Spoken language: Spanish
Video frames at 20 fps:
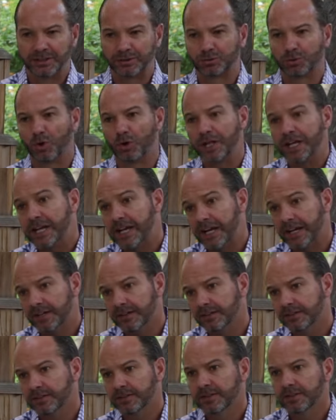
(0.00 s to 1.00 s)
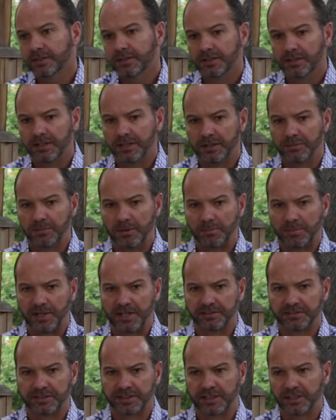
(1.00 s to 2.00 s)
su origen, eh, me
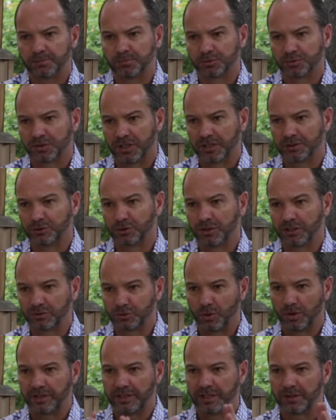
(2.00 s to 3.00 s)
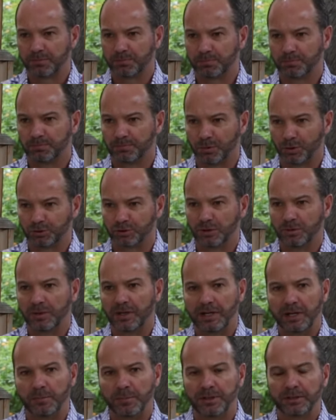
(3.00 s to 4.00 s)
parece que pues, traicionas cualquier
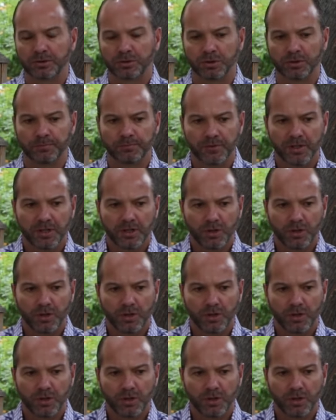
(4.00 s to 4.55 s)
posible elemento.